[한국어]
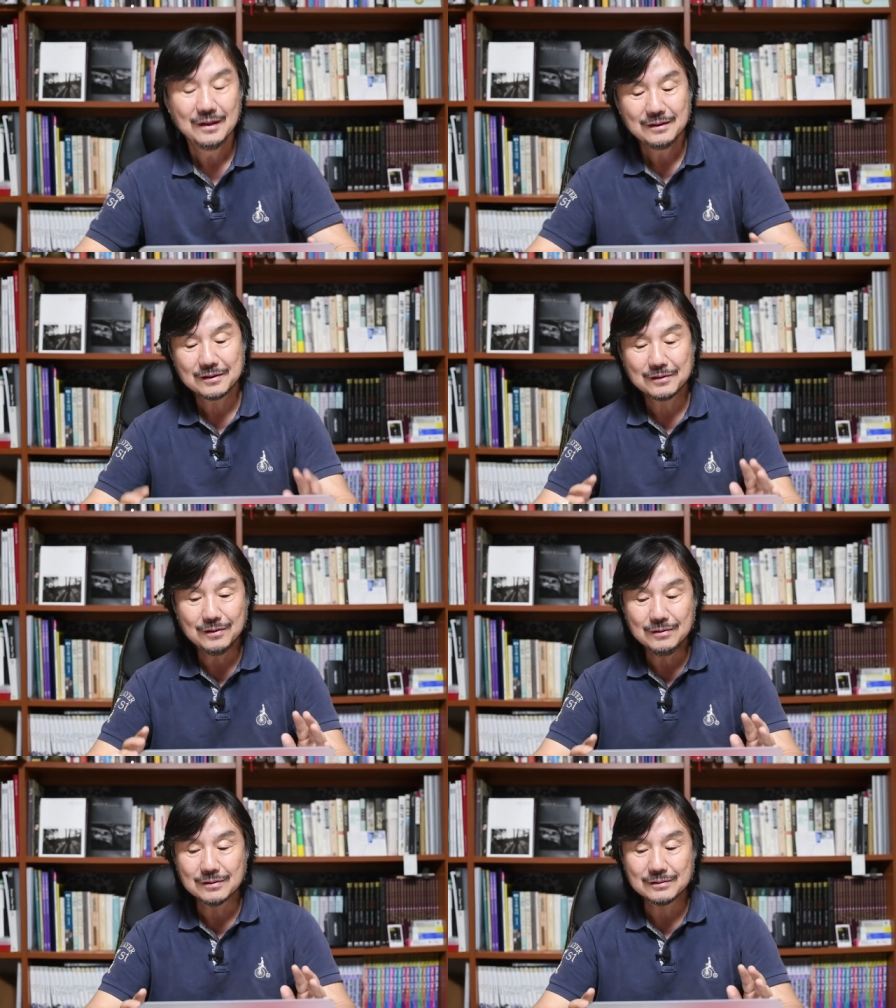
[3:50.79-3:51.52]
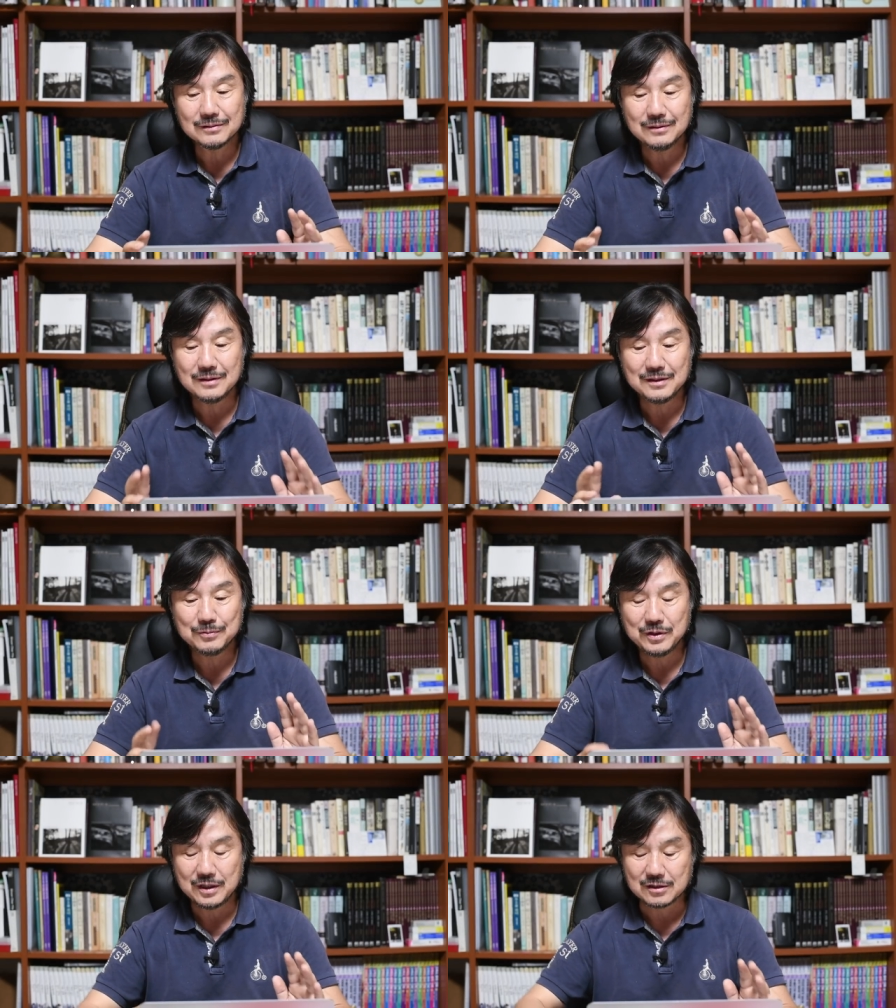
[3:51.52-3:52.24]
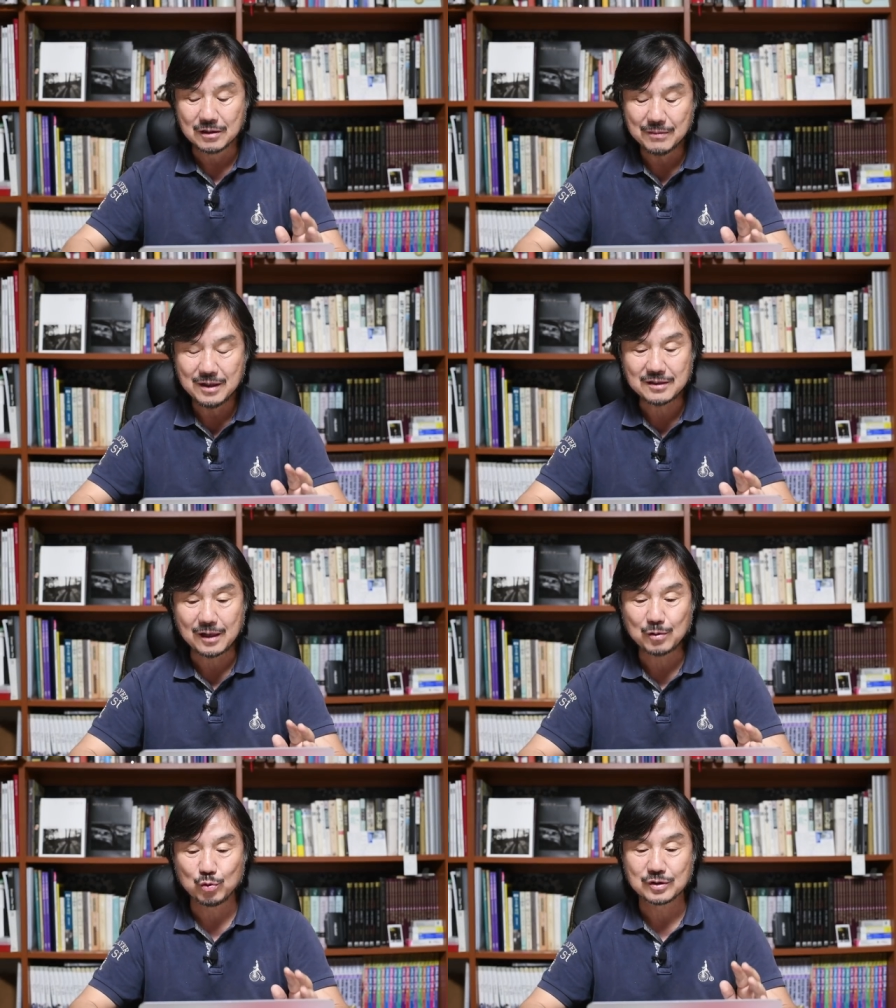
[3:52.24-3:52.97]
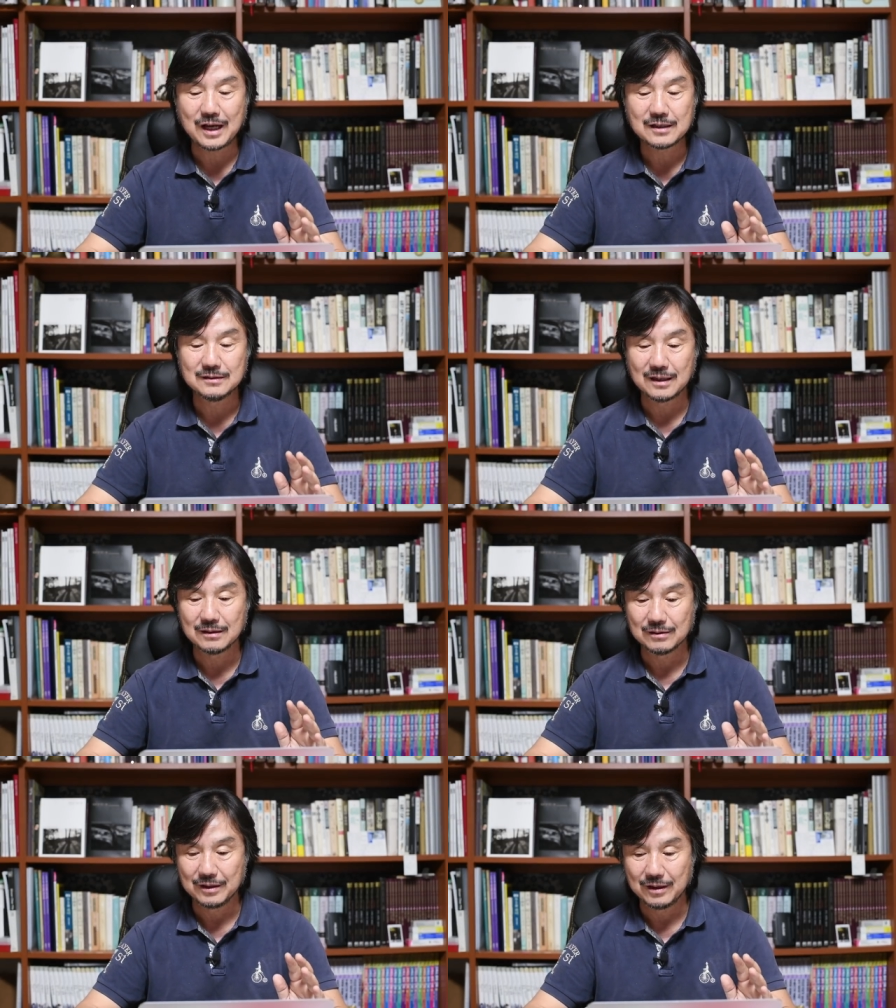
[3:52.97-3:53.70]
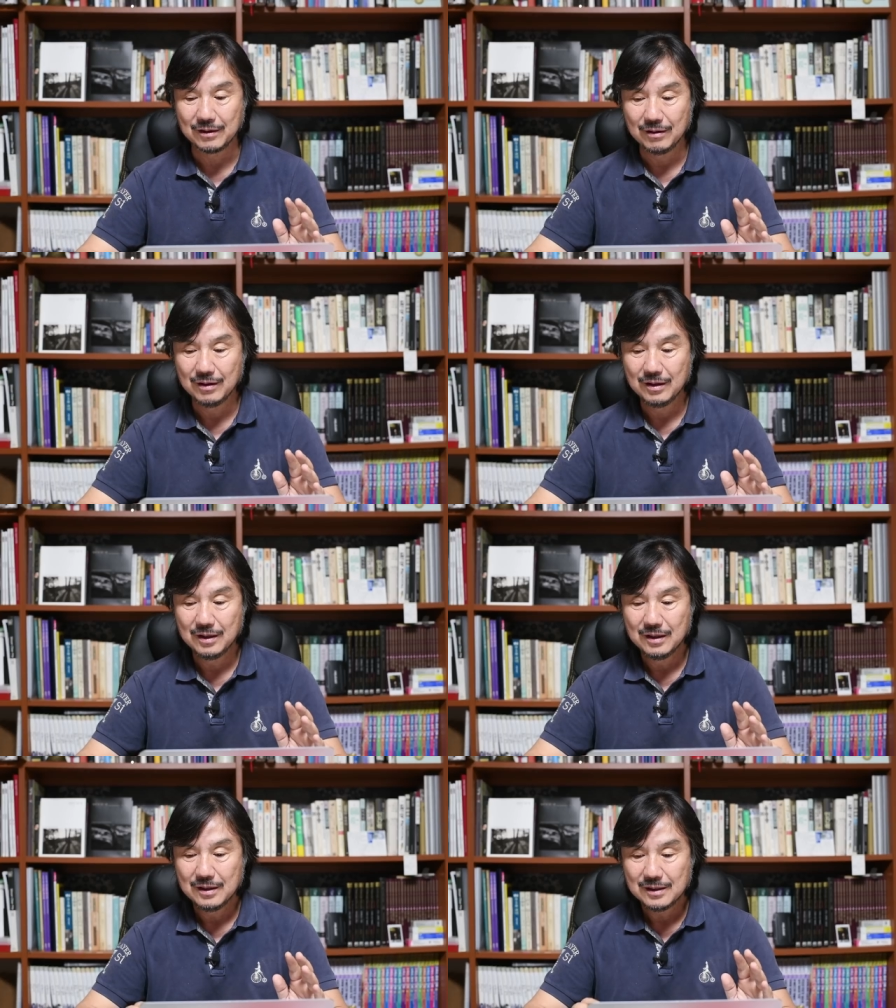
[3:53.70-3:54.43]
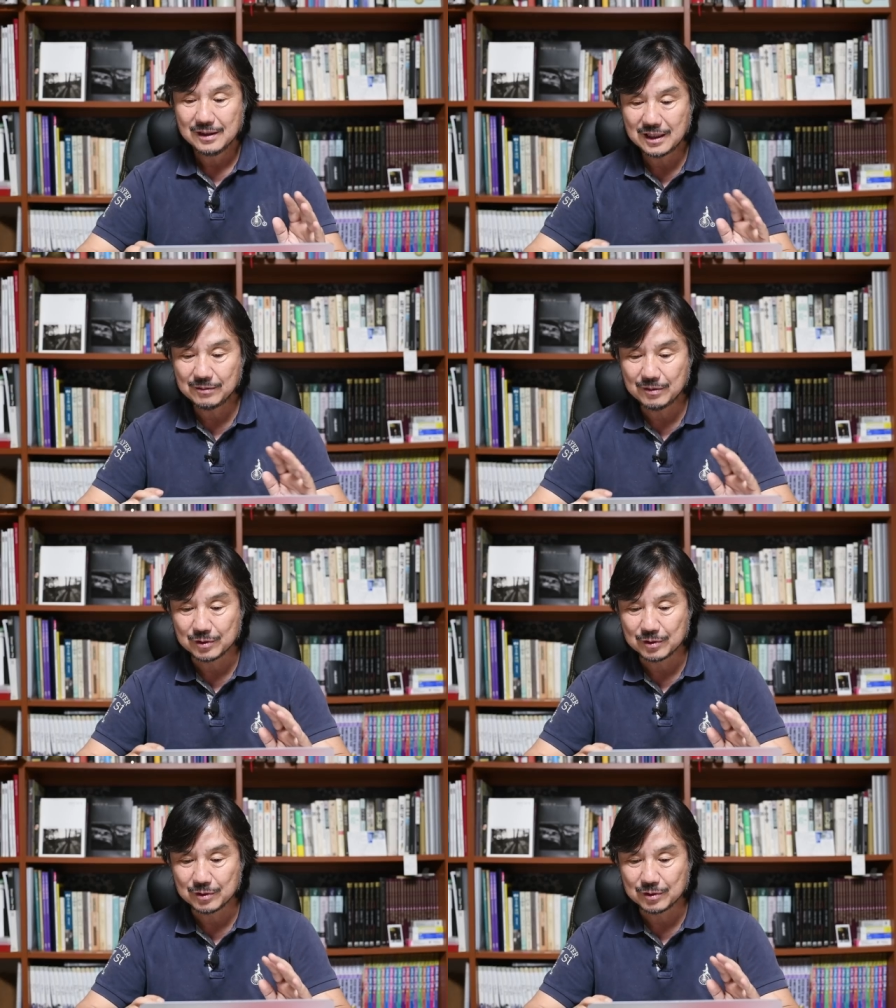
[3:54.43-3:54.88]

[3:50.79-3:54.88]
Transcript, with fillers: 근데 그런 것들을 이분이 정말 잘 구사하신다는 거예요. 이 장면